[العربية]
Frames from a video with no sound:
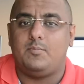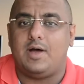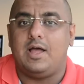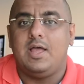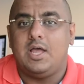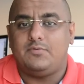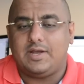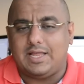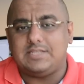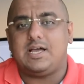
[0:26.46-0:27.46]
ما
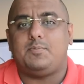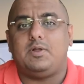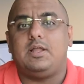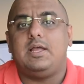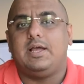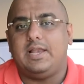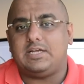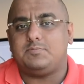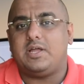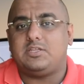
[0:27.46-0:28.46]
فقالت ابل
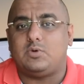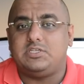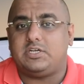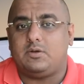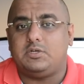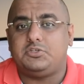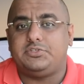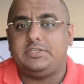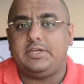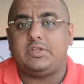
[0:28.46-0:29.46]
ليش ما نتوجه توجه
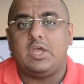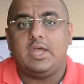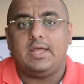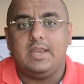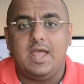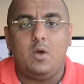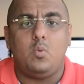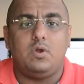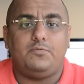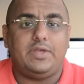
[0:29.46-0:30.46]
جديد
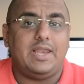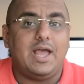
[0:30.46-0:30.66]
نحول فيه